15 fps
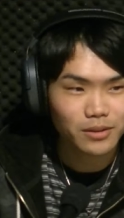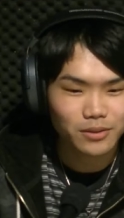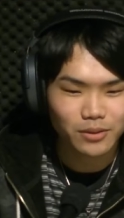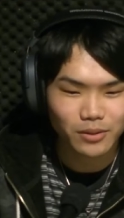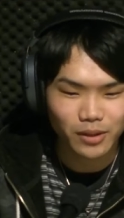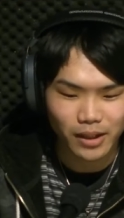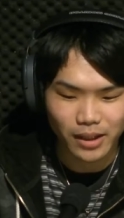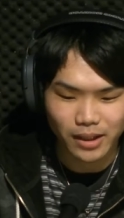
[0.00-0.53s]

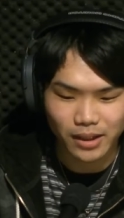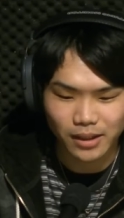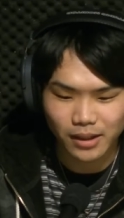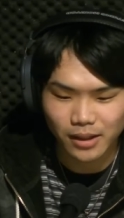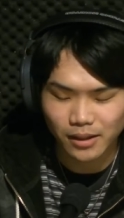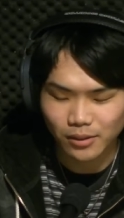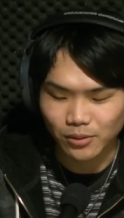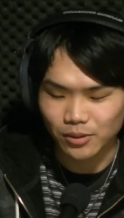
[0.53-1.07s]
ルートで行っ
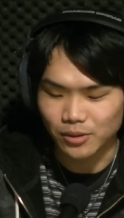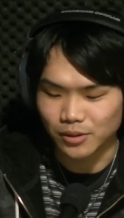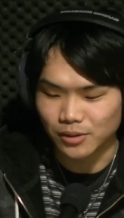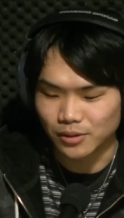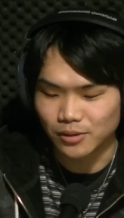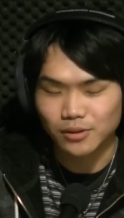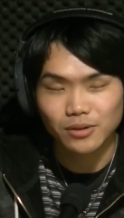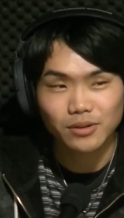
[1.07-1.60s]
たかとい
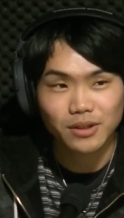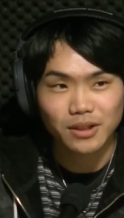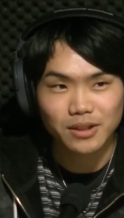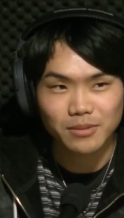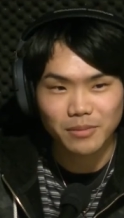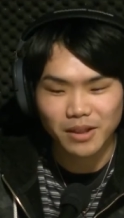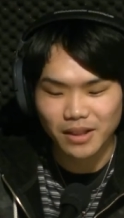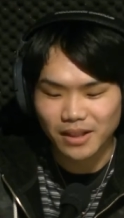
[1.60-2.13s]
うルート
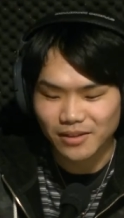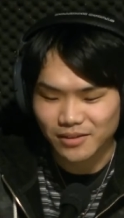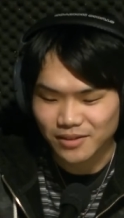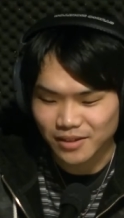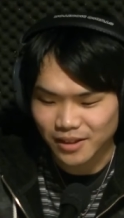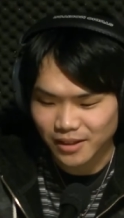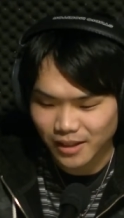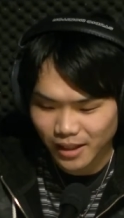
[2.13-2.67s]
説明に
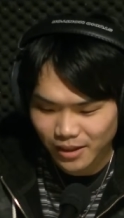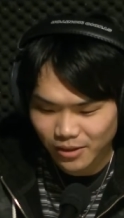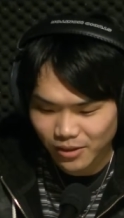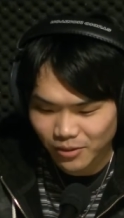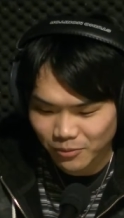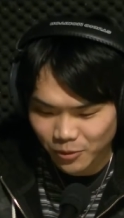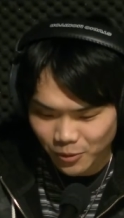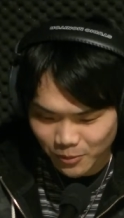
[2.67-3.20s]
移りたい
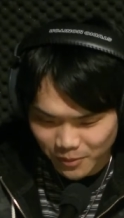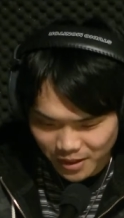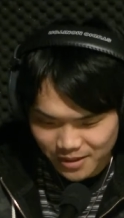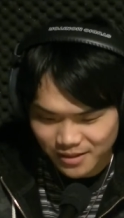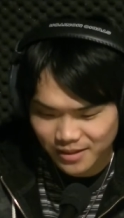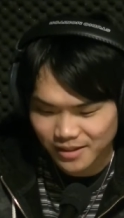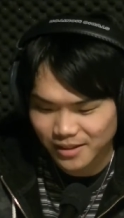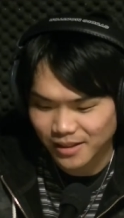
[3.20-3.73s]
と思いま
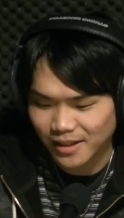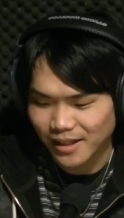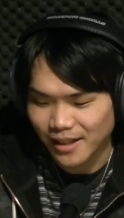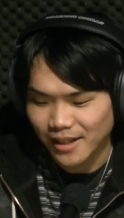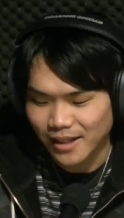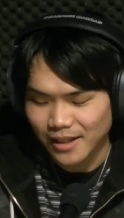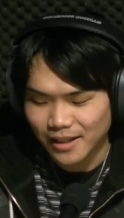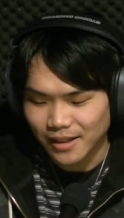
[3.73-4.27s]
す。
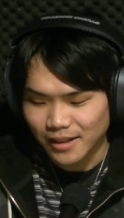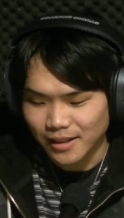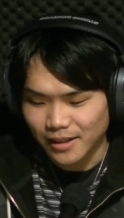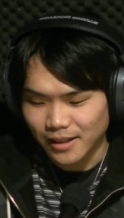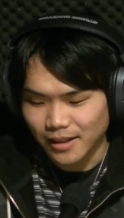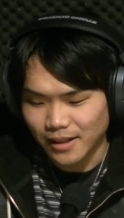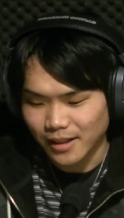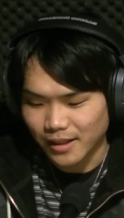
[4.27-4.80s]

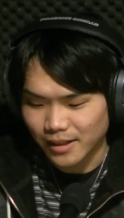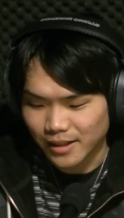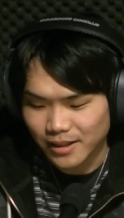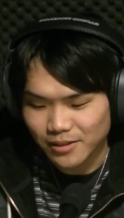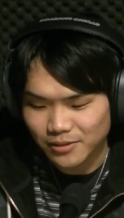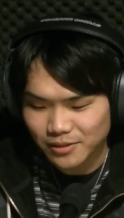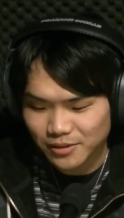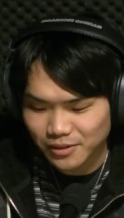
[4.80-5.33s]
えー、行
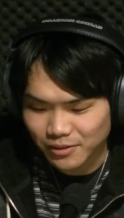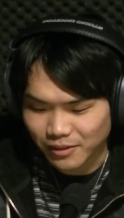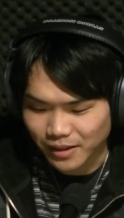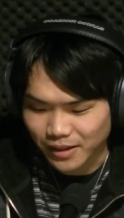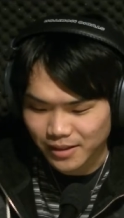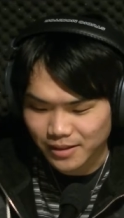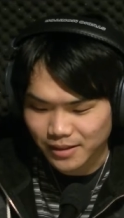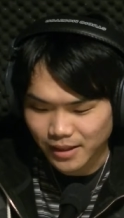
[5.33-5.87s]
きのルートは
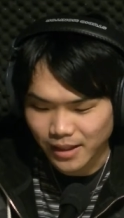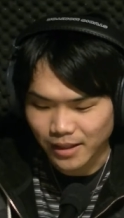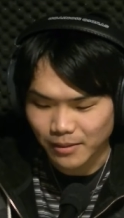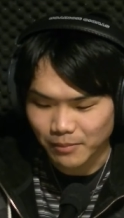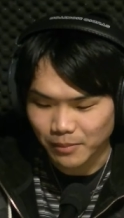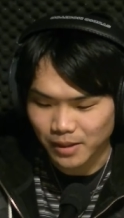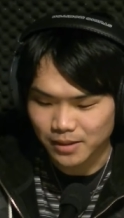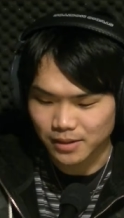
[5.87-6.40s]
ですね
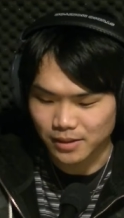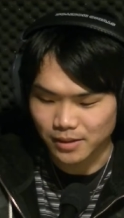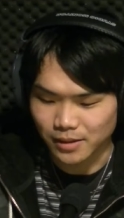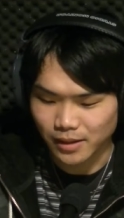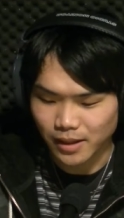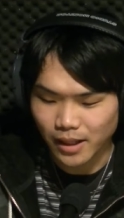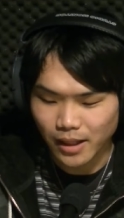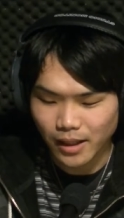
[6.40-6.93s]
ま
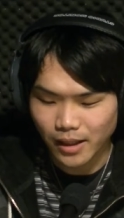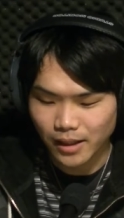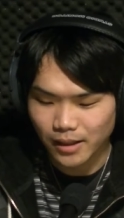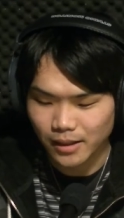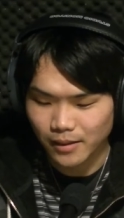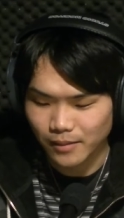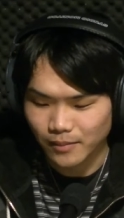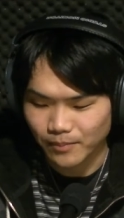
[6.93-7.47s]
ず京
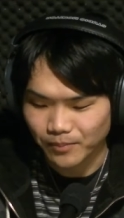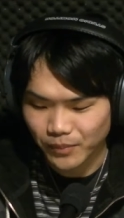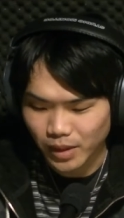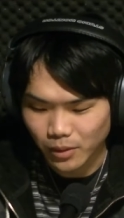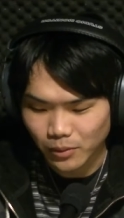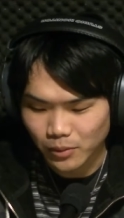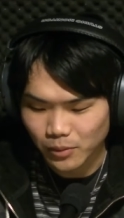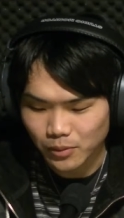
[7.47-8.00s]
浜
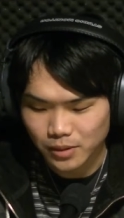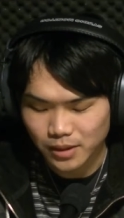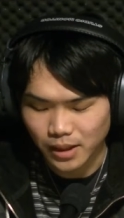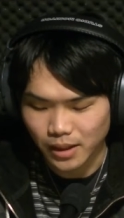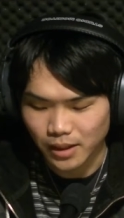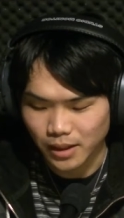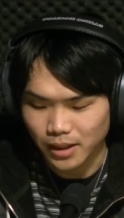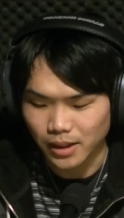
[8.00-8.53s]
東北
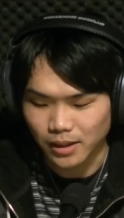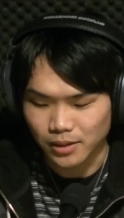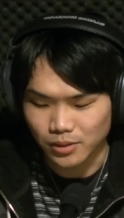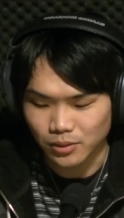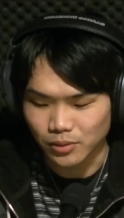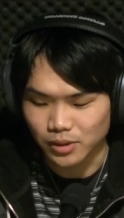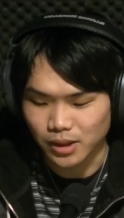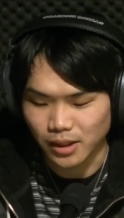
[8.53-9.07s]
線に
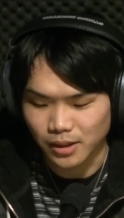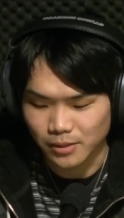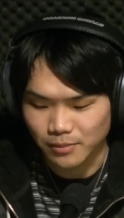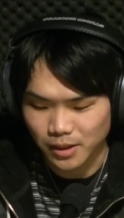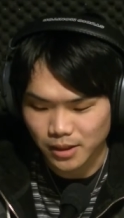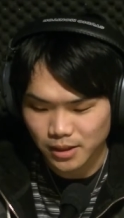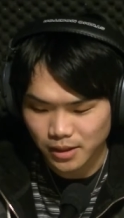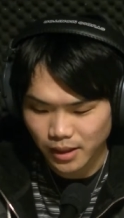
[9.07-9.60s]
乗車し
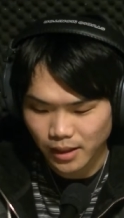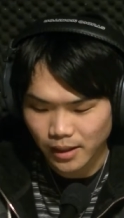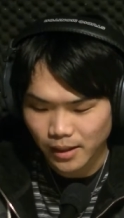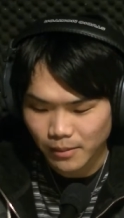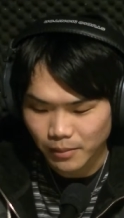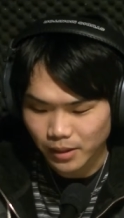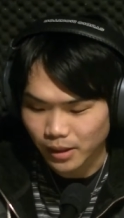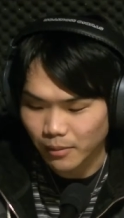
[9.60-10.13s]
まして、
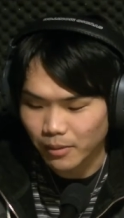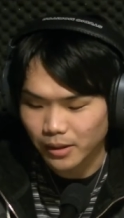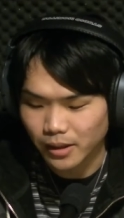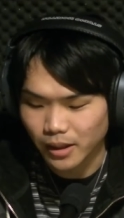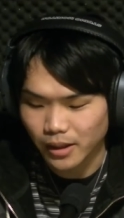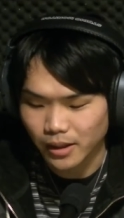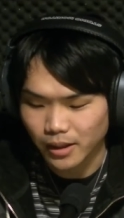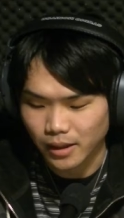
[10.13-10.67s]
まあ、田
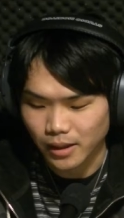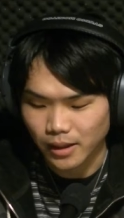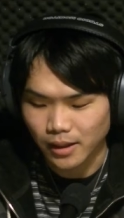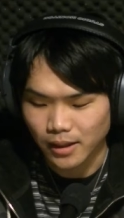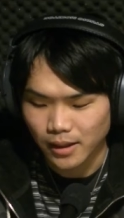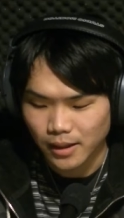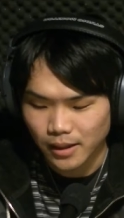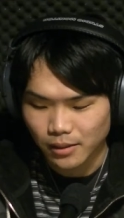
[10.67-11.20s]
端駅から
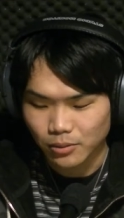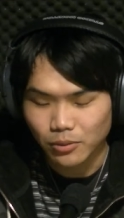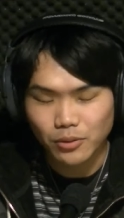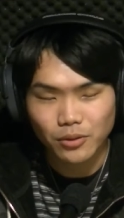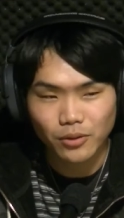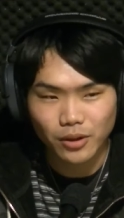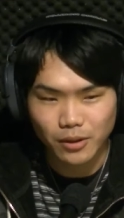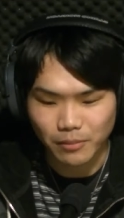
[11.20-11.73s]

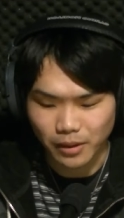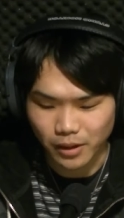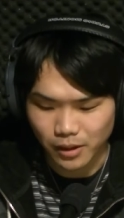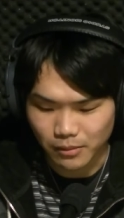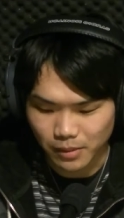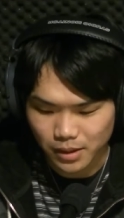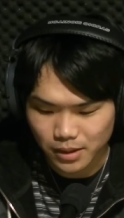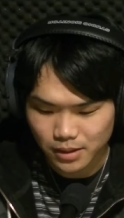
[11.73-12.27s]
東京駅まで行
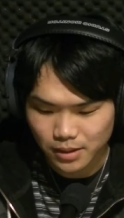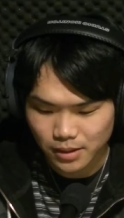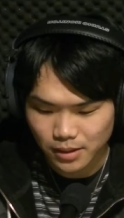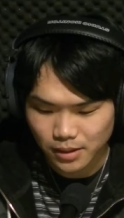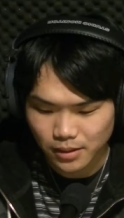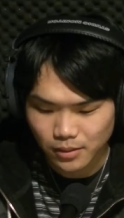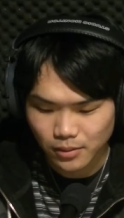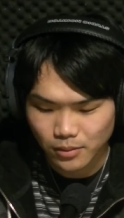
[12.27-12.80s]
きます。
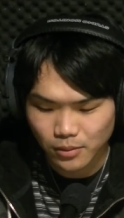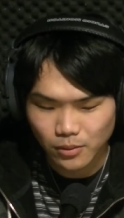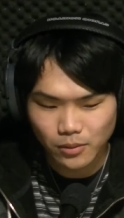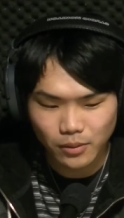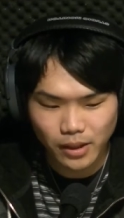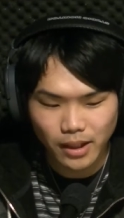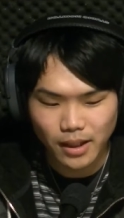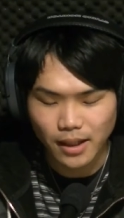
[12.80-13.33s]
こ
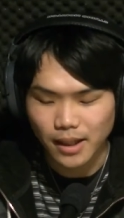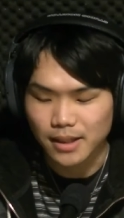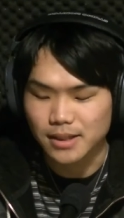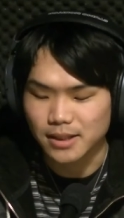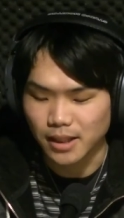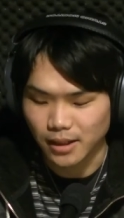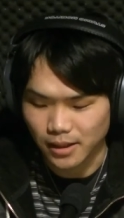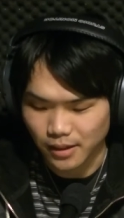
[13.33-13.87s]
こで
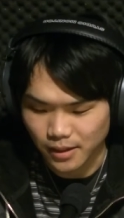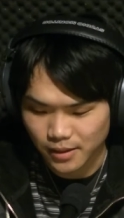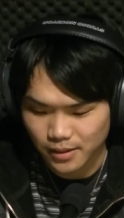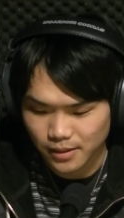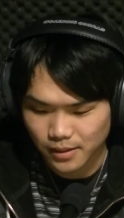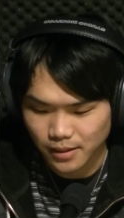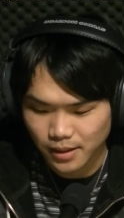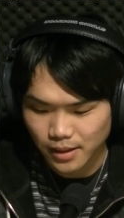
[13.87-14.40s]
8駅で
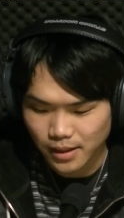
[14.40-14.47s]
す。